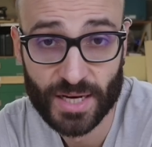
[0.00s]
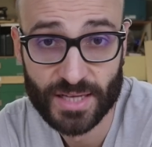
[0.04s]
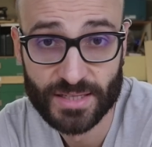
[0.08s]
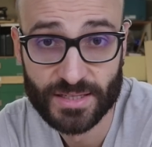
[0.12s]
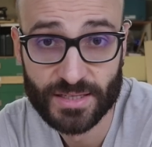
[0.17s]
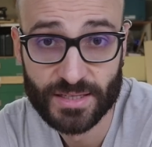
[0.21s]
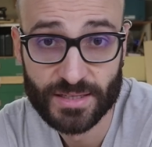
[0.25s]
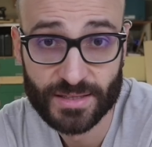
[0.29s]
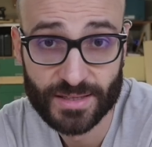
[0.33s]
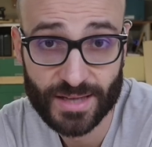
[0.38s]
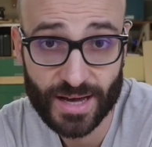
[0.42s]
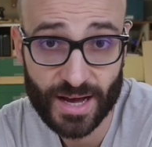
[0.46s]
le
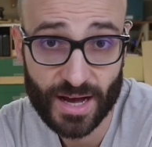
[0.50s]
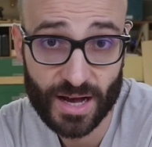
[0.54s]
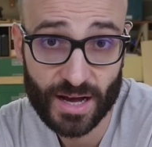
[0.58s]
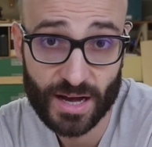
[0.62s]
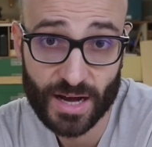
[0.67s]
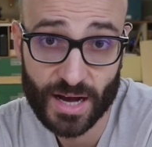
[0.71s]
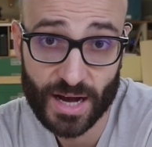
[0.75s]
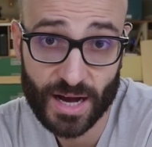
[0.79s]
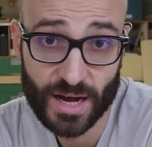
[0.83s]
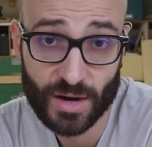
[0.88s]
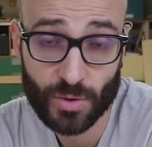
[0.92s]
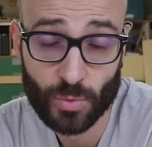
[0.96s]
dita
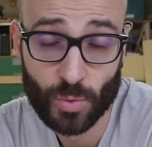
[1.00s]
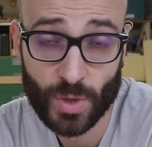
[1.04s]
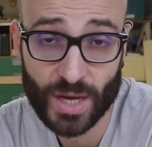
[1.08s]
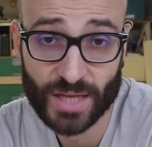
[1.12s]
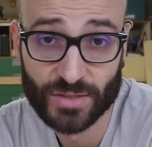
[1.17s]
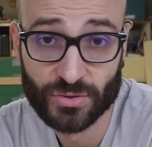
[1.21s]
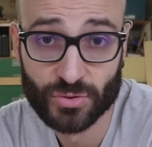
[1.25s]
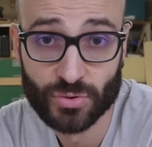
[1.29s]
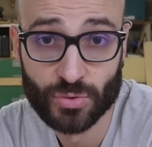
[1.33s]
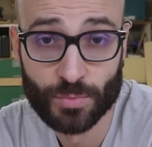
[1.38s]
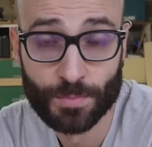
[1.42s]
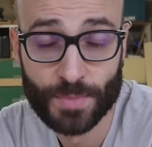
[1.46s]
a un
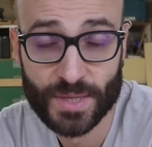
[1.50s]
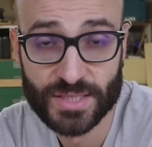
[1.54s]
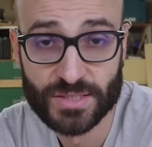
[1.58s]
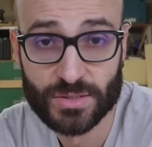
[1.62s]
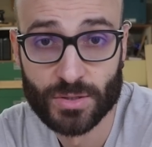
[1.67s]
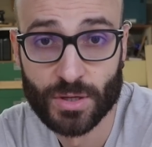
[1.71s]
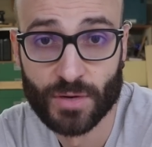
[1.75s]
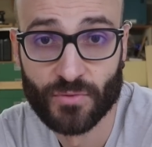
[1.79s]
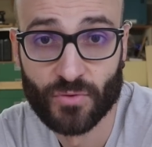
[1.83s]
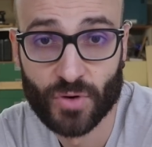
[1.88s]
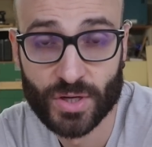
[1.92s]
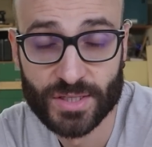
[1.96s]
lato di un pezzo
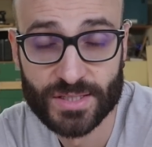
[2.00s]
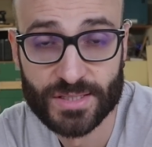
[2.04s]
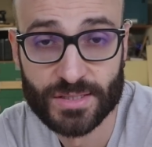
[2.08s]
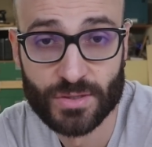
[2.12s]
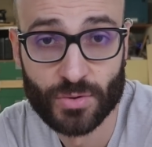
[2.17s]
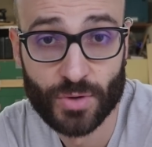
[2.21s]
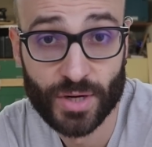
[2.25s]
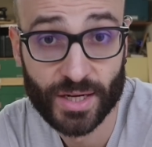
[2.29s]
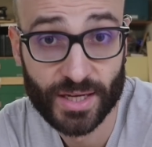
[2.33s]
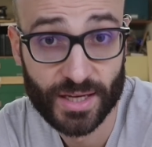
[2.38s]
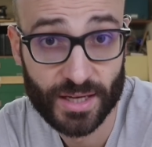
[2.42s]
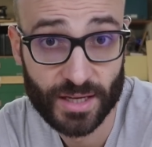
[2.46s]
di
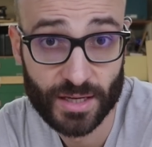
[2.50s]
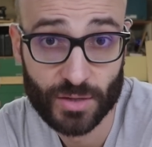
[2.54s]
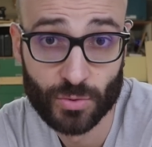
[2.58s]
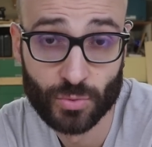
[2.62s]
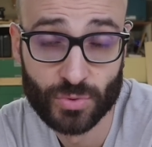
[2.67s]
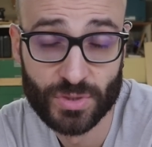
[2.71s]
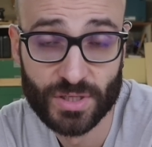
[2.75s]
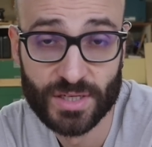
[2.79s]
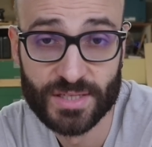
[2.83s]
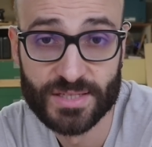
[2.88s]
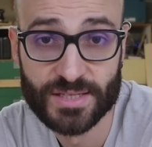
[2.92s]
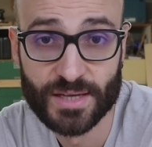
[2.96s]
lavorazione che
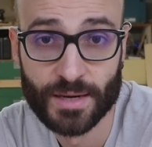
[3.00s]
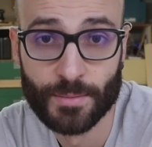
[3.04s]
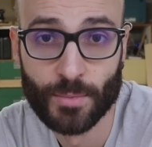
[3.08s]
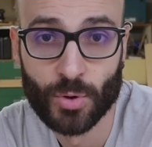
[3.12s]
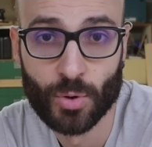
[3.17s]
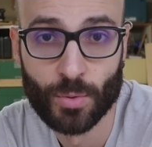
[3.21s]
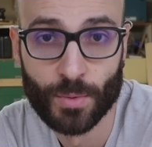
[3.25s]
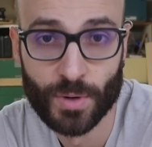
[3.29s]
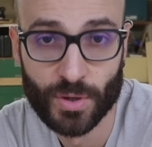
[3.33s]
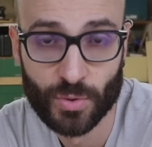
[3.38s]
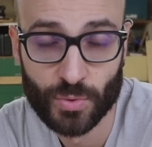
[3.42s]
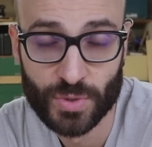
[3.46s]
utilizzeremo
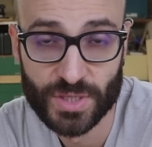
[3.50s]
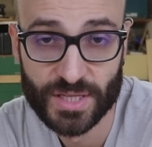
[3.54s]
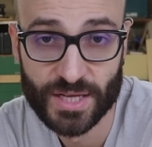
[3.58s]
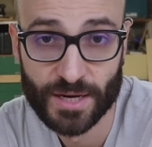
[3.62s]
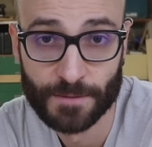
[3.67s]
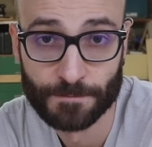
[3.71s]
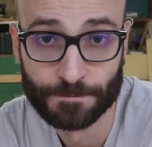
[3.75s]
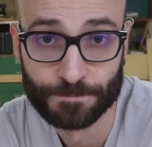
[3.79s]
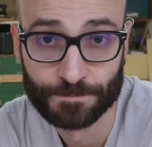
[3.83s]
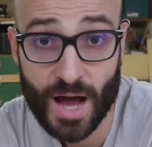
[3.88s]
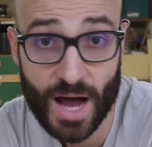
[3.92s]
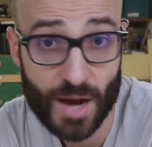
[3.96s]
come guida.
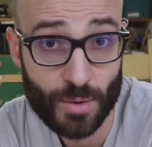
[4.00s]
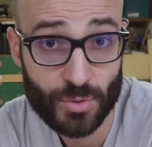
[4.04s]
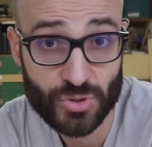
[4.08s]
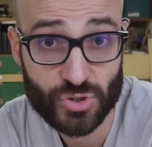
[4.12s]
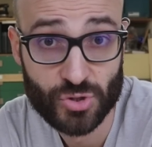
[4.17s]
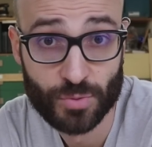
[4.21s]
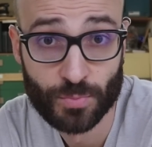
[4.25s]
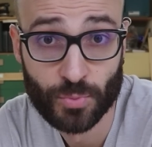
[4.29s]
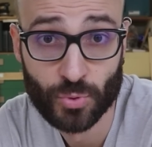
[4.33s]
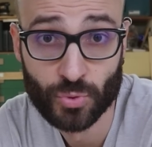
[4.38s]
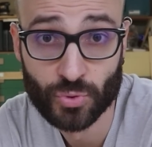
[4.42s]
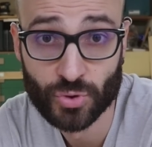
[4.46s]
A
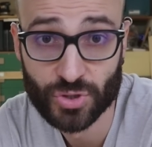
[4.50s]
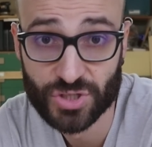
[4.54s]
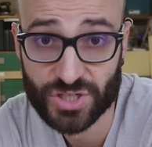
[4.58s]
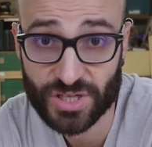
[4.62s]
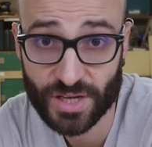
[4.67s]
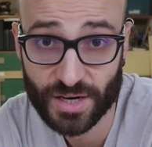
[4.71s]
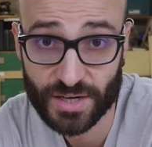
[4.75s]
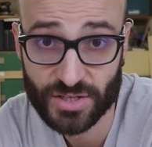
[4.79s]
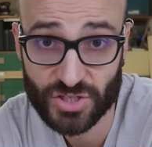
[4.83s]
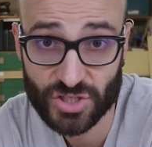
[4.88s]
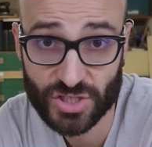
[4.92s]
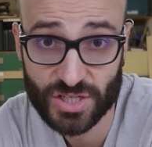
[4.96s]
questo punto si
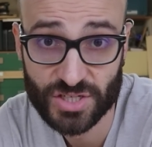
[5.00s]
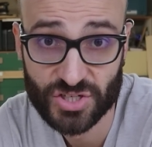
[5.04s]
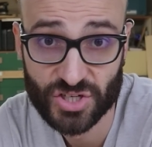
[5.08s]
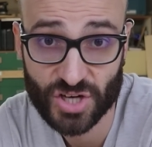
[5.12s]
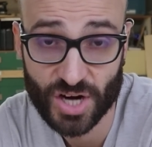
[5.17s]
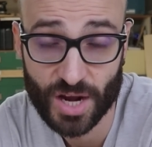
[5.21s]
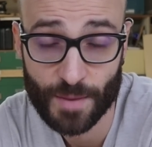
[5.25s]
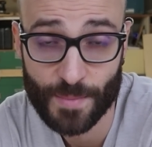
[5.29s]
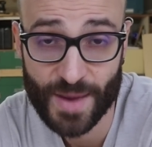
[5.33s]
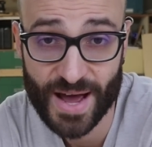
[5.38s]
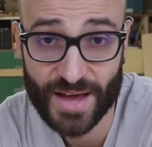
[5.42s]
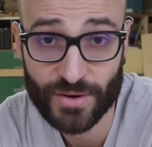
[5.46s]
irrigidisce
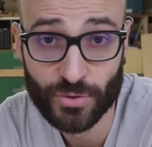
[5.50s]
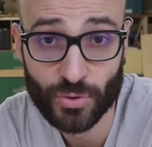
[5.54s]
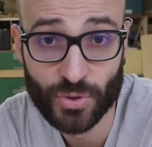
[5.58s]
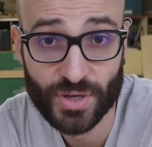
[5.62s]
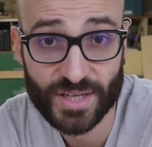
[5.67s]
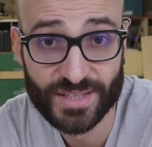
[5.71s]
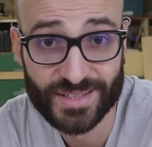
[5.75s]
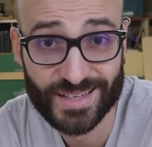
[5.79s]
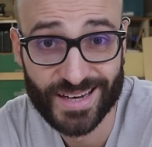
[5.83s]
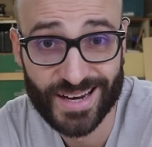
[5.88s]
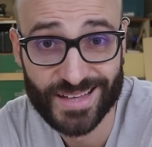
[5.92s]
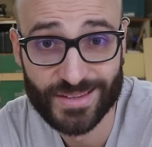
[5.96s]
la mano
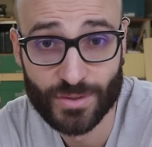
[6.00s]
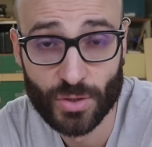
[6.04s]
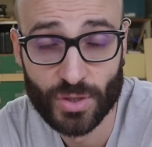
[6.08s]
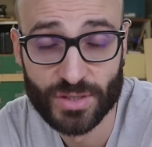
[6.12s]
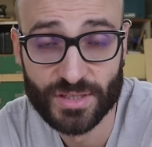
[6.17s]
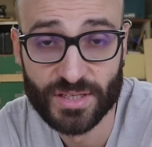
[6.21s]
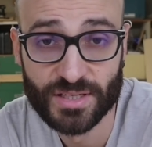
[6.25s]
e tenendo le